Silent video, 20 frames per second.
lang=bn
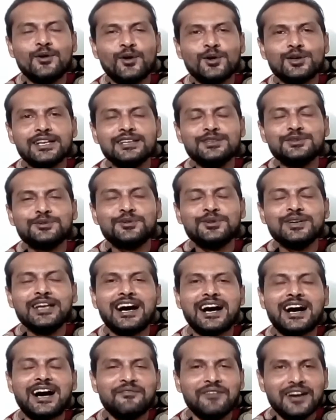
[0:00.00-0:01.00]
হঠাৎ করে
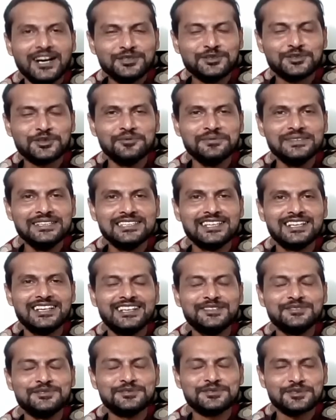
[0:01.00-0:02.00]
আবার ছবি
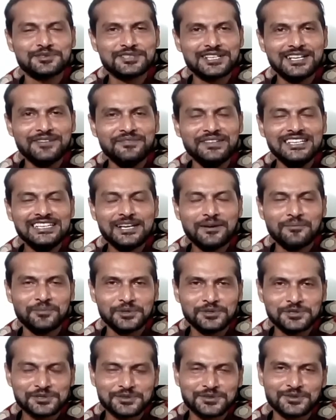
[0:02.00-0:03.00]
দিলেন সোশ্যাল মিডিয়া
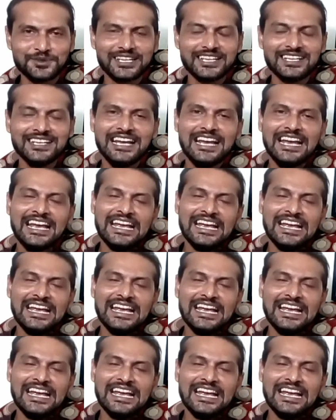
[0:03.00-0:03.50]
পোস্ট করলেন